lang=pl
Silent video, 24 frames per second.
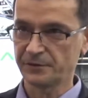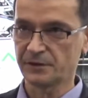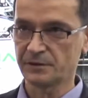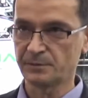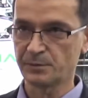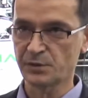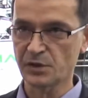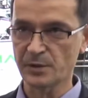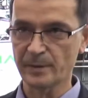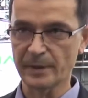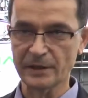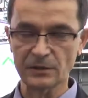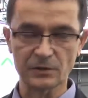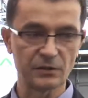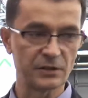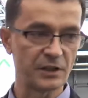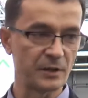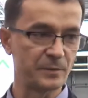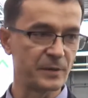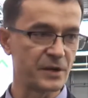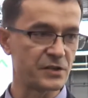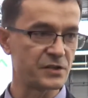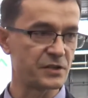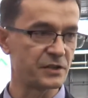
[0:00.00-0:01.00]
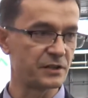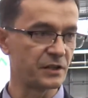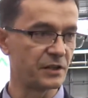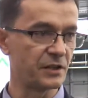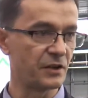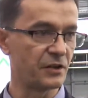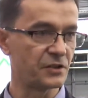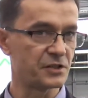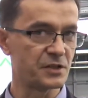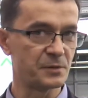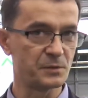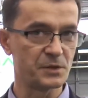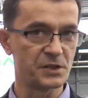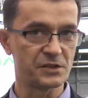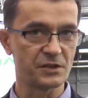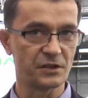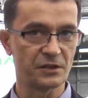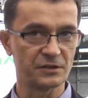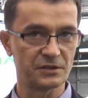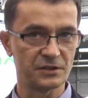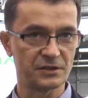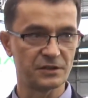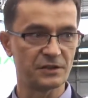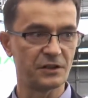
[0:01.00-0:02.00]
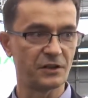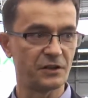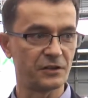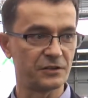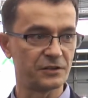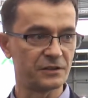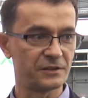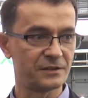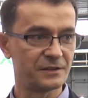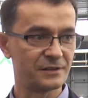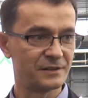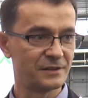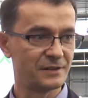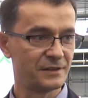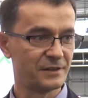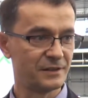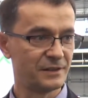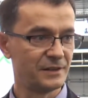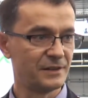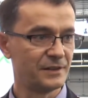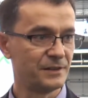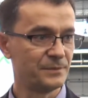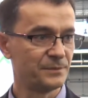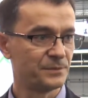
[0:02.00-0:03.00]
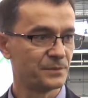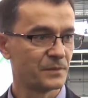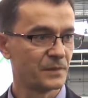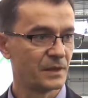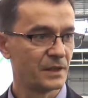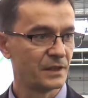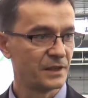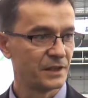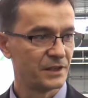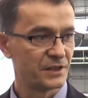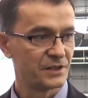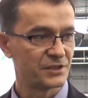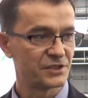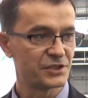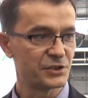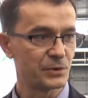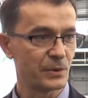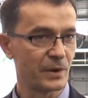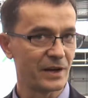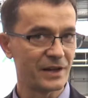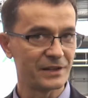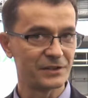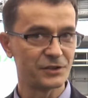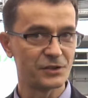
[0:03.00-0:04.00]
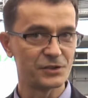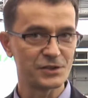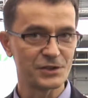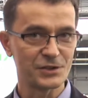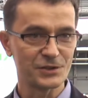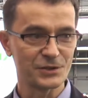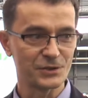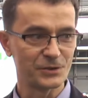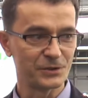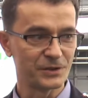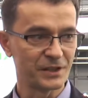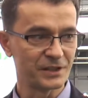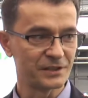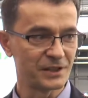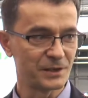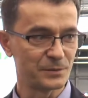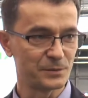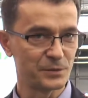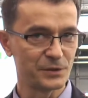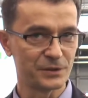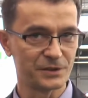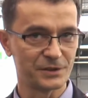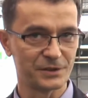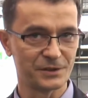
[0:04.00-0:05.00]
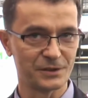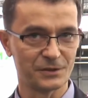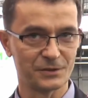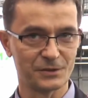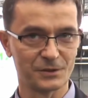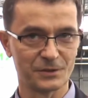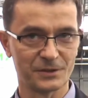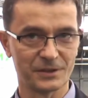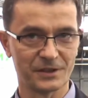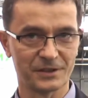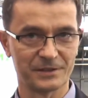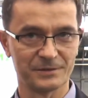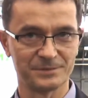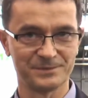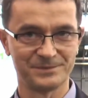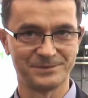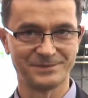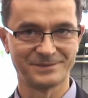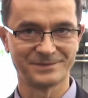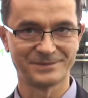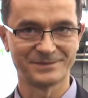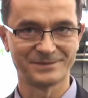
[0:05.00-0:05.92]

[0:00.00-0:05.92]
W przypadku tej maszyny 80 ton siła docisku jednej płyty do drugiej.